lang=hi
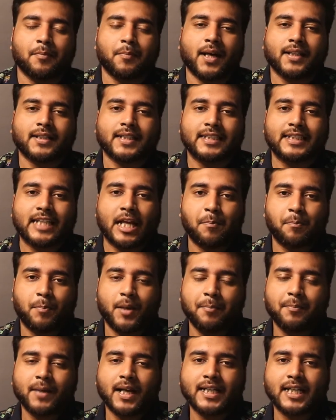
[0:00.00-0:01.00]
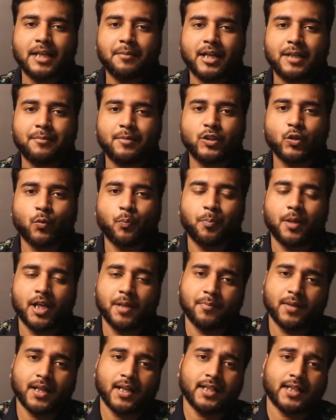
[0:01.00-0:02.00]
की बात करते हैं फ्लिपकार्ट के बारे में तो
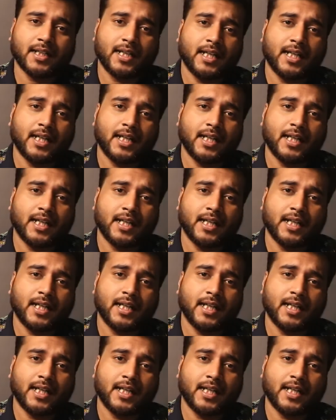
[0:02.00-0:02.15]
फ्लिपकार्ट